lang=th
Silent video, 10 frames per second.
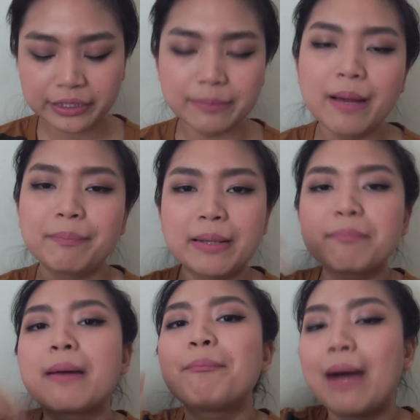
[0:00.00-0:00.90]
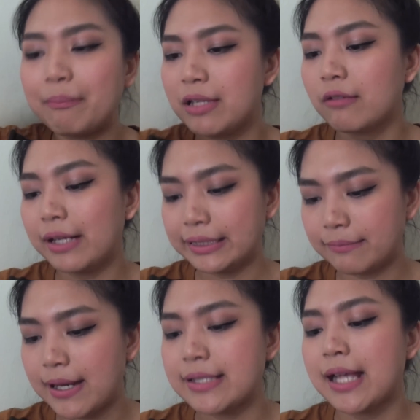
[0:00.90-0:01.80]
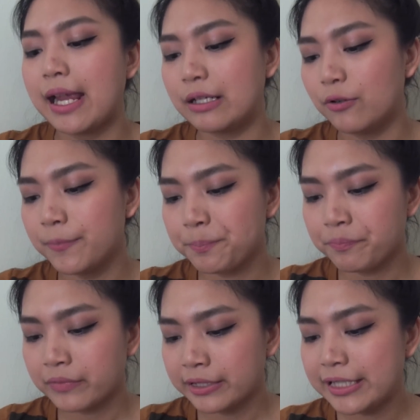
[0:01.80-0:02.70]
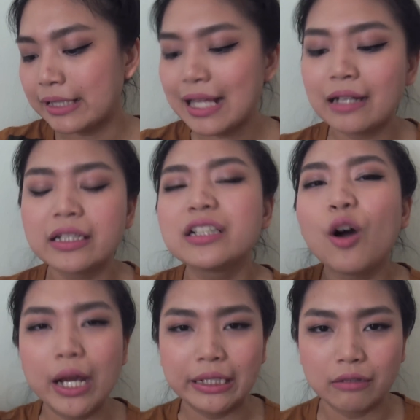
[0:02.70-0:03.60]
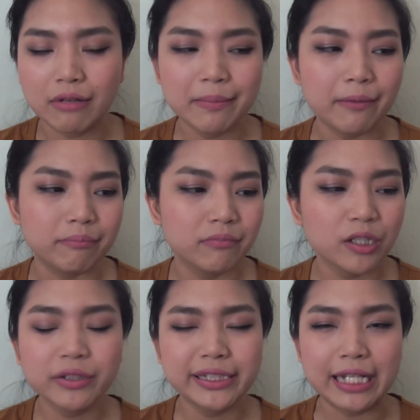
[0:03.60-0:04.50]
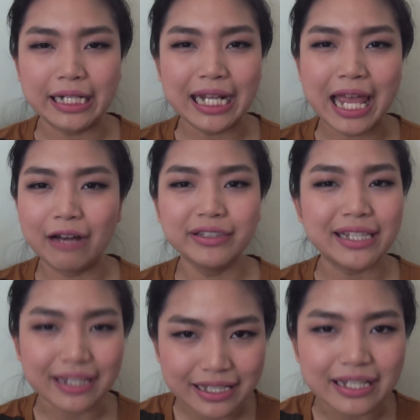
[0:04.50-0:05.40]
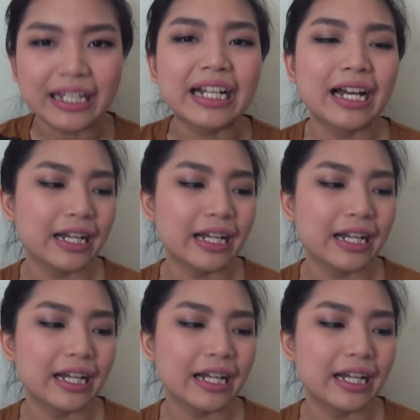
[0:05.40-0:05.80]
ซื้อแบบเป็นปั๊มๆดีกว่าสบายใจเนาะ เสียตังค์เยอะหน่อย แต่ว่าแบบไม่ต้องเสียแล้ว เสียอีกนะ